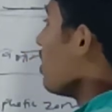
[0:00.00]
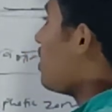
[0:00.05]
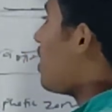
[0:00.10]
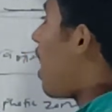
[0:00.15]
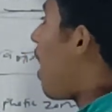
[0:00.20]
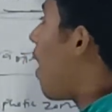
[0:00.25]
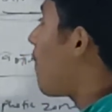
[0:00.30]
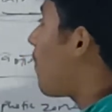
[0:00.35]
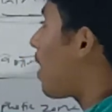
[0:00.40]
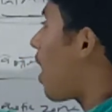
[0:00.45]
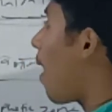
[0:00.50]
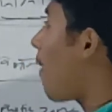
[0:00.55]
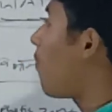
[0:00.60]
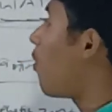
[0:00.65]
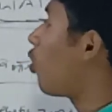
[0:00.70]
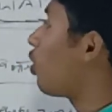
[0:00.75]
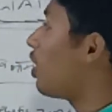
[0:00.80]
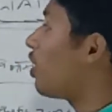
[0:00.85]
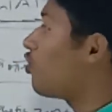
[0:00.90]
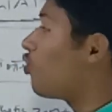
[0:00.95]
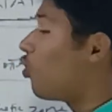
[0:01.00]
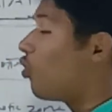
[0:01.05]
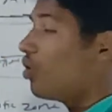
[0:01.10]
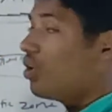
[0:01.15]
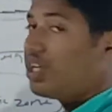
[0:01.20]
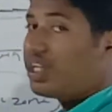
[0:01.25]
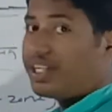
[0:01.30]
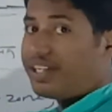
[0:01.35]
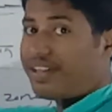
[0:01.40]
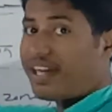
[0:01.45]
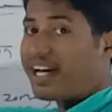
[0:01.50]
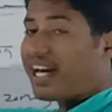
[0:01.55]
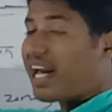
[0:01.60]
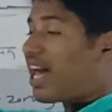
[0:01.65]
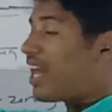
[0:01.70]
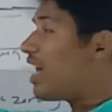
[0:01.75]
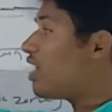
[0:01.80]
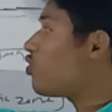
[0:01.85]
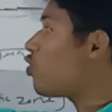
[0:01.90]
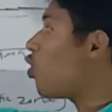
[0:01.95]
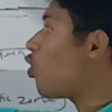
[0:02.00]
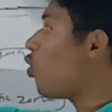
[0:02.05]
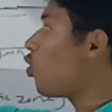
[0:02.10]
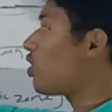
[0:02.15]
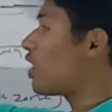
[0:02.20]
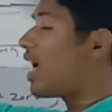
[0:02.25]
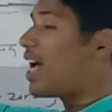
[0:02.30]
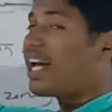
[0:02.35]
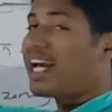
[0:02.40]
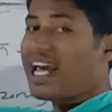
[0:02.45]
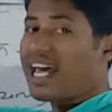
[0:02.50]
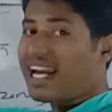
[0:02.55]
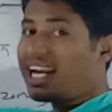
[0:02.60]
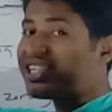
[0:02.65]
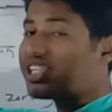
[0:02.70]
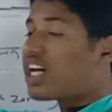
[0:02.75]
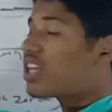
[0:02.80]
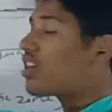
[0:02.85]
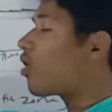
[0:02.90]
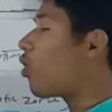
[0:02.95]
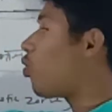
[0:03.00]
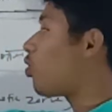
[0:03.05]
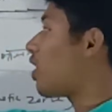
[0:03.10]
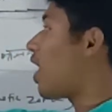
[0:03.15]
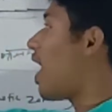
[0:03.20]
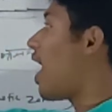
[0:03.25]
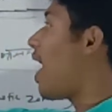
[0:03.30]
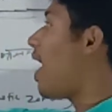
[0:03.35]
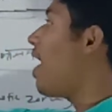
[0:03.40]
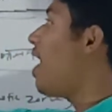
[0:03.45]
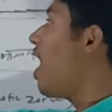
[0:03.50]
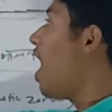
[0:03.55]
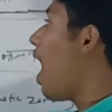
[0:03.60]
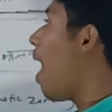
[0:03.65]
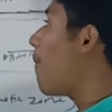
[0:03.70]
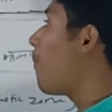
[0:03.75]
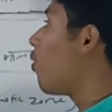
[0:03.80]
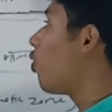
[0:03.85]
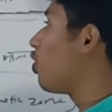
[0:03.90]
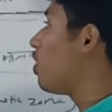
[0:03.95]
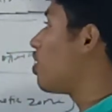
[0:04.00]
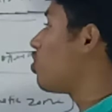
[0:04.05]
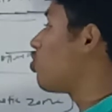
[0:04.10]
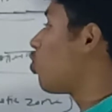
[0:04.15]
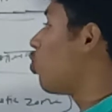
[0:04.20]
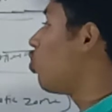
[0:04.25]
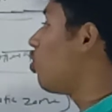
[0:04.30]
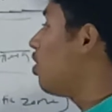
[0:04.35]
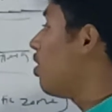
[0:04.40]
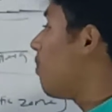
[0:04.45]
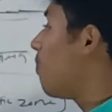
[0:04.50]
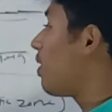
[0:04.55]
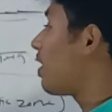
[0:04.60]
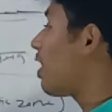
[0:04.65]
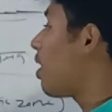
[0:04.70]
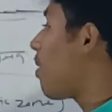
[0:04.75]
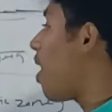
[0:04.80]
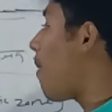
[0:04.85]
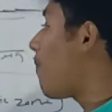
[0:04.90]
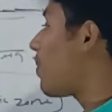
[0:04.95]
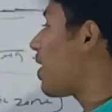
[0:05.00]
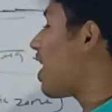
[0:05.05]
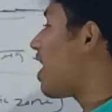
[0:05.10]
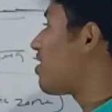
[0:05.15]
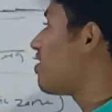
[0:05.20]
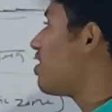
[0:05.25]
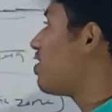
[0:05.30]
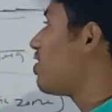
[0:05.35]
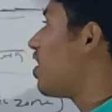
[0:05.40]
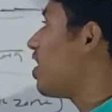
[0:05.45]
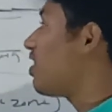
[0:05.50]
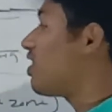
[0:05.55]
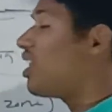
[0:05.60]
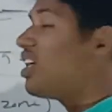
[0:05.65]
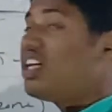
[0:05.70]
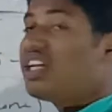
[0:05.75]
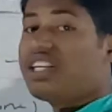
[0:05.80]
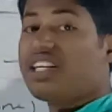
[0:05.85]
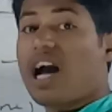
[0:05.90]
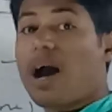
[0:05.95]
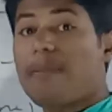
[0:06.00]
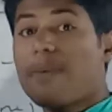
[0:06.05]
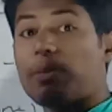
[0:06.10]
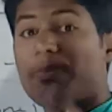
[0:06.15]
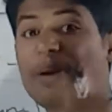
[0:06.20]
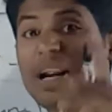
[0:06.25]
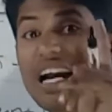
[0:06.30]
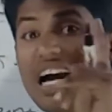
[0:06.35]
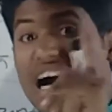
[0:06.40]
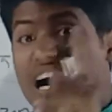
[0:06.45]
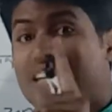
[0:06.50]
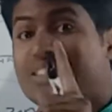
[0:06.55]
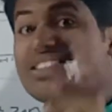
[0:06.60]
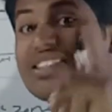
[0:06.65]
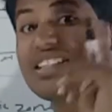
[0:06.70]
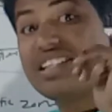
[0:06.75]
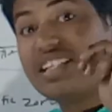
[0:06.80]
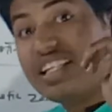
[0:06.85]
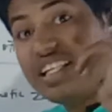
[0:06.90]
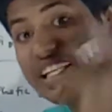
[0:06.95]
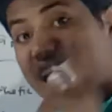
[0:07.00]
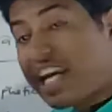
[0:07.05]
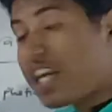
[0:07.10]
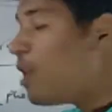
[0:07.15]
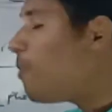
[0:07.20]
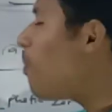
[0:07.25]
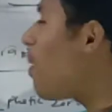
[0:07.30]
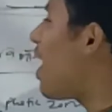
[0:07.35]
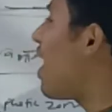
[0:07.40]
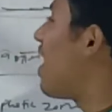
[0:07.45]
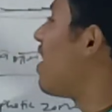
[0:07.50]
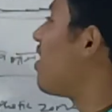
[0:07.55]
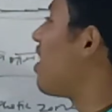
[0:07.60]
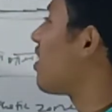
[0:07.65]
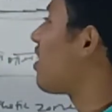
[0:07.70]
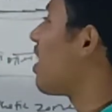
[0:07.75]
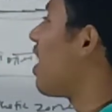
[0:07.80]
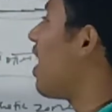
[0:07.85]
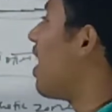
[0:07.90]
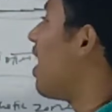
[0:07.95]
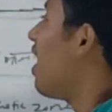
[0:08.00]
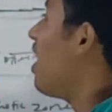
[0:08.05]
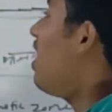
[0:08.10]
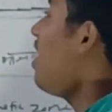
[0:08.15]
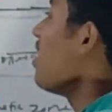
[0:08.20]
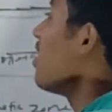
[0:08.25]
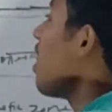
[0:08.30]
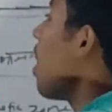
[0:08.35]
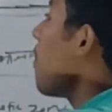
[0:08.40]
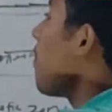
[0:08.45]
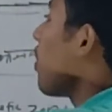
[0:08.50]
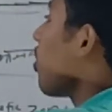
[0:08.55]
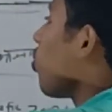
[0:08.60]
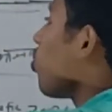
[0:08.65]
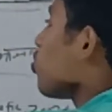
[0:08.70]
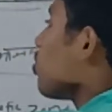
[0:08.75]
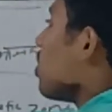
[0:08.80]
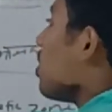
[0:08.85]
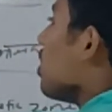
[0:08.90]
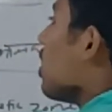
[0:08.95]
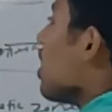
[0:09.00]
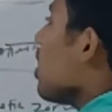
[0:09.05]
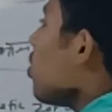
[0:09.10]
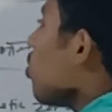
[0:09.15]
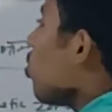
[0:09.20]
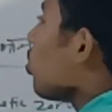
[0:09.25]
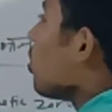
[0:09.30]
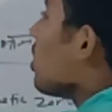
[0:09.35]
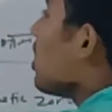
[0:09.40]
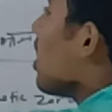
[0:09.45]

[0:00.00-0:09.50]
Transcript: यहां पर अफोटिक जोन ये गहरा जोन होता है गहरा क्षेत्र होता है अफोटिक जोन मतलब अप्रकाशी क्षेत्र यहां पर प्रकाश नहीं पाया जाता है यहां पर रोशनी नहीं होती